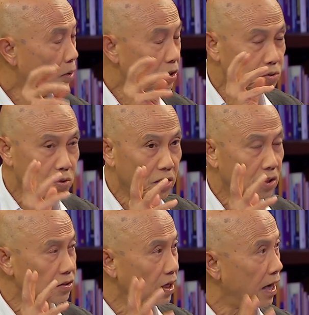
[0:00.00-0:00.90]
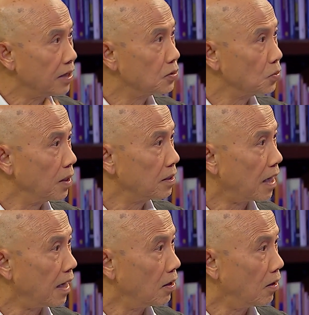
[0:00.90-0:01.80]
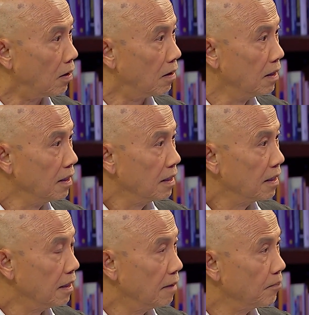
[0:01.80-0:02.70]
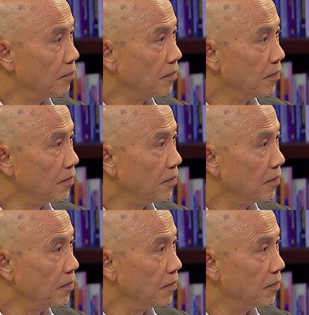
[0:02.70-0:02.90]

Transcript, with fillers: พอร์เทรตก็ถ่ายสวยถ่ายหล่อเดี๋ยวนี้ไม่ต้องมี